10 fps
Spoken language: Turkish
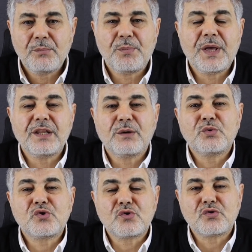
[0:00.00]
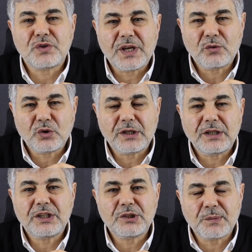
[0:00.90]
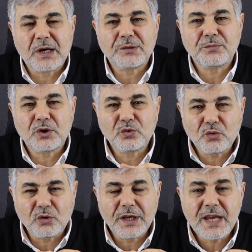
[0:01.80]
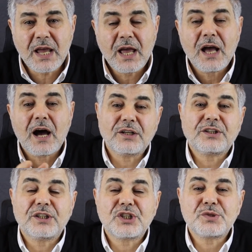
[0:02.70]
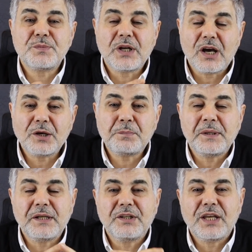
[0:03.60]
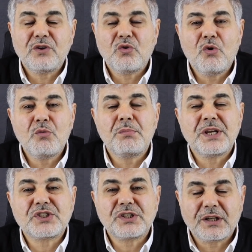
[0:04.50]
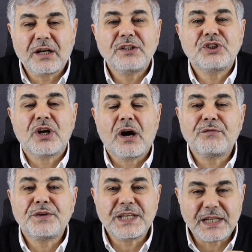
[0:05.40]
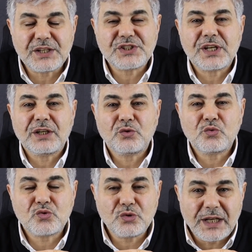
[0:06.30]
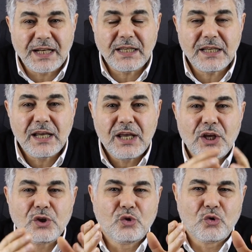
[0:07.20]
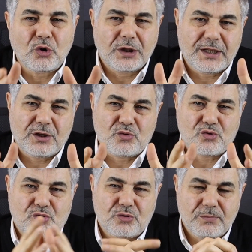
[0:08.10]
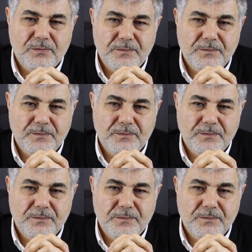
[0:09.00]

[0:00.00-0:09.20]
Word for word: Ben de bu sözüne olan itibarından dolayı arkadaşımın Akbil'indeki 15 liranın kafi geleceğini düşünerek yollara düştüm.